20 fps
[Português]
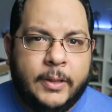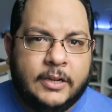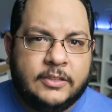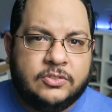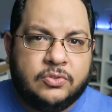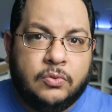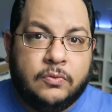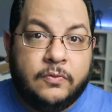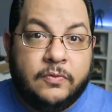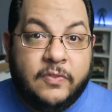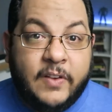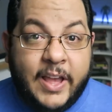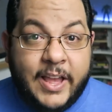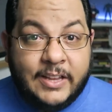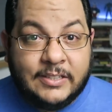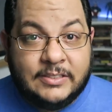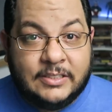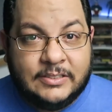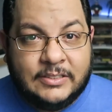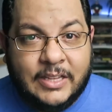pelas
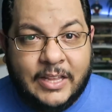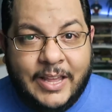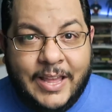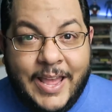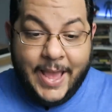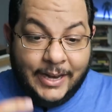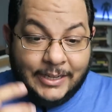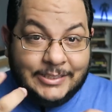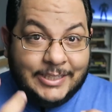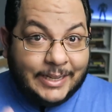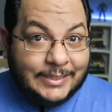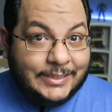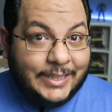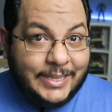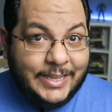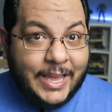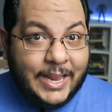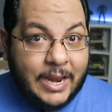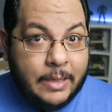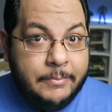conversas, né? Ele já
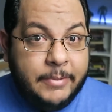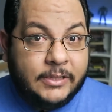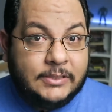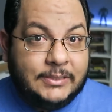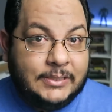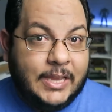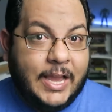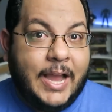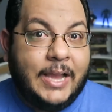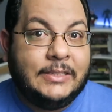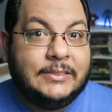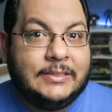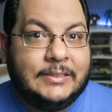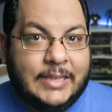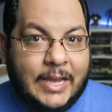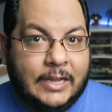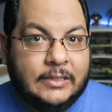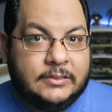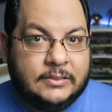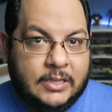tem elementos
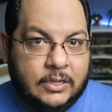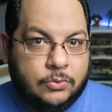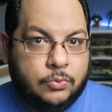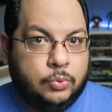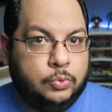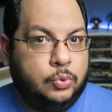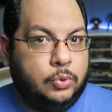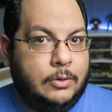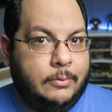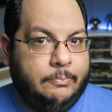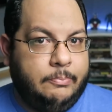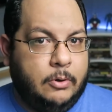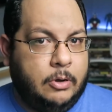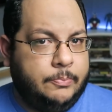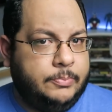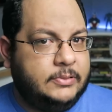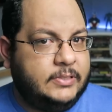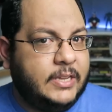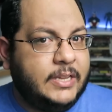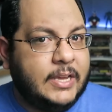enraizados na cultura
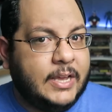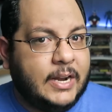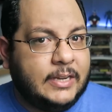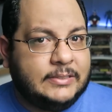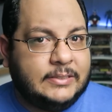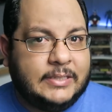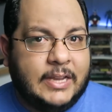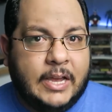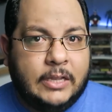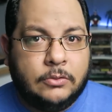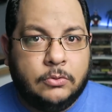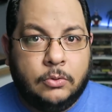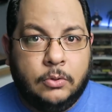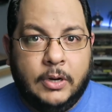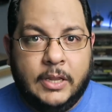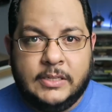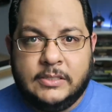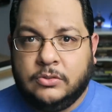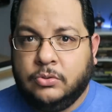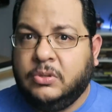pop. Isso é engraçado, o
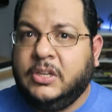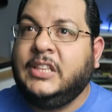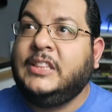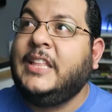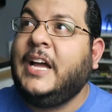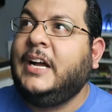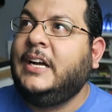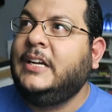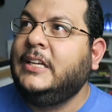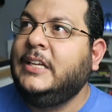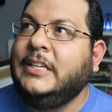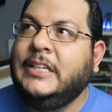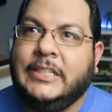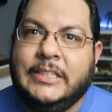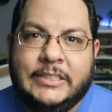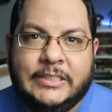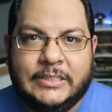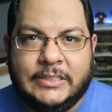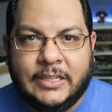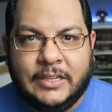lance do
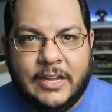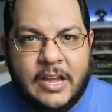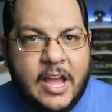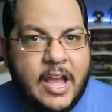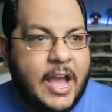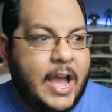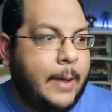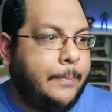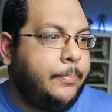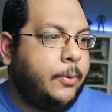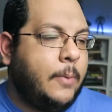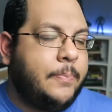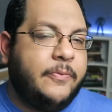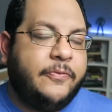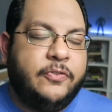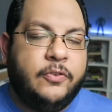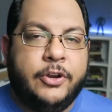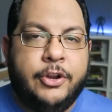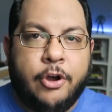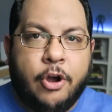guitarrista, a própria
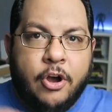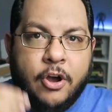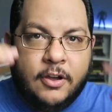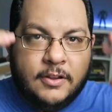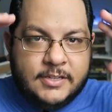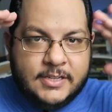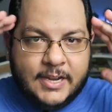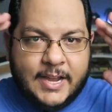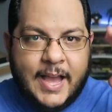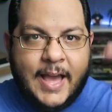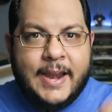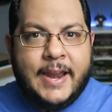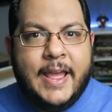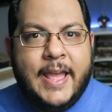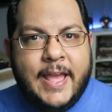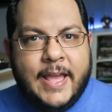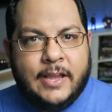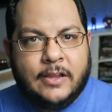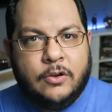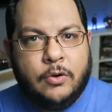Furiosa,
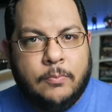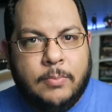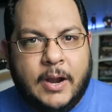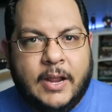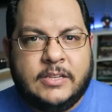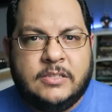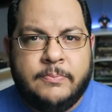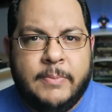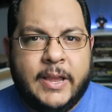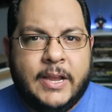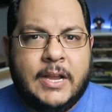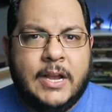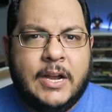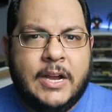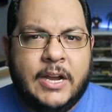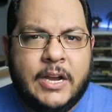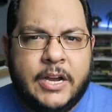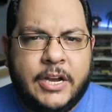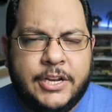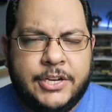careca, o braço
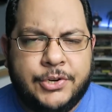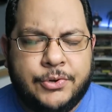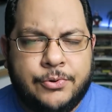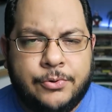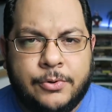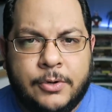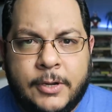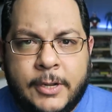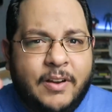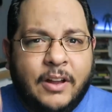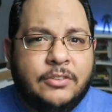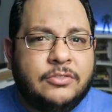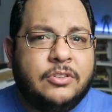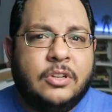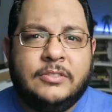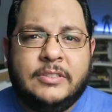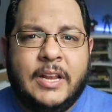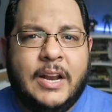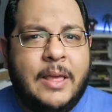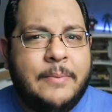mecânico, vários
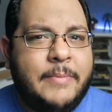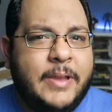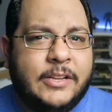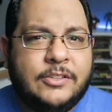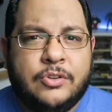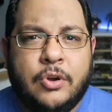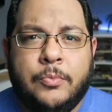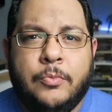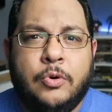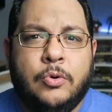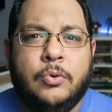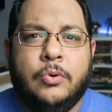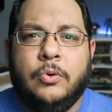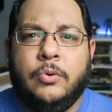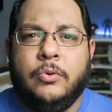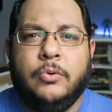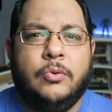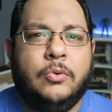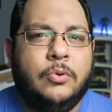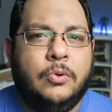outros elementos, como
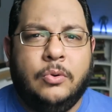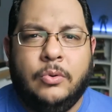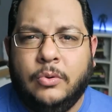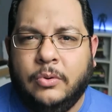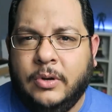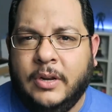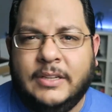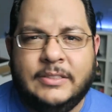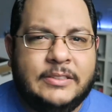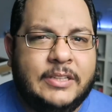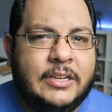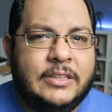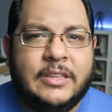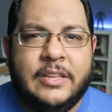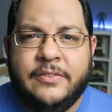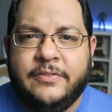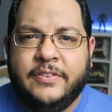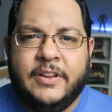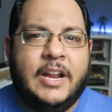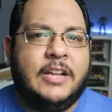o, o, o lance dele
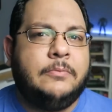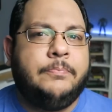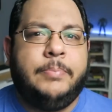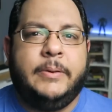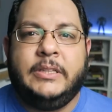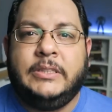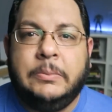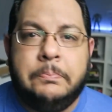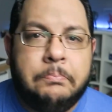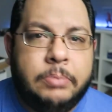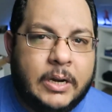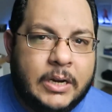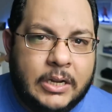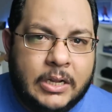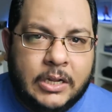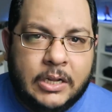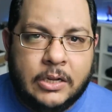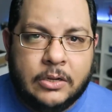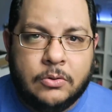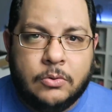ter virado preto e
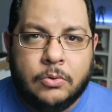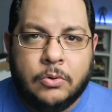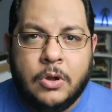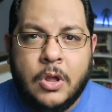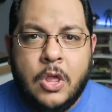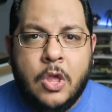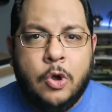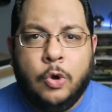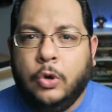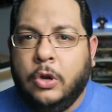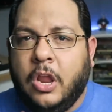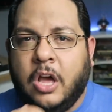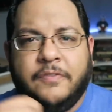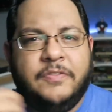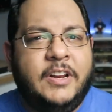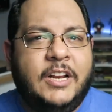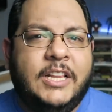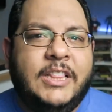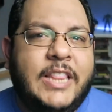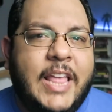branco, o
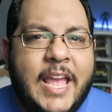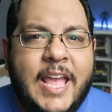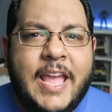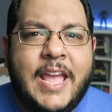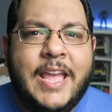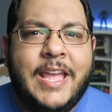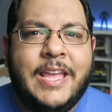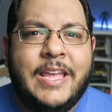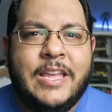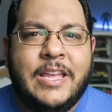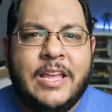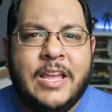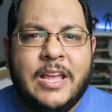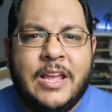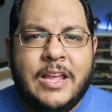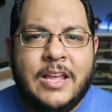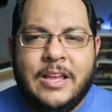Lovely Day,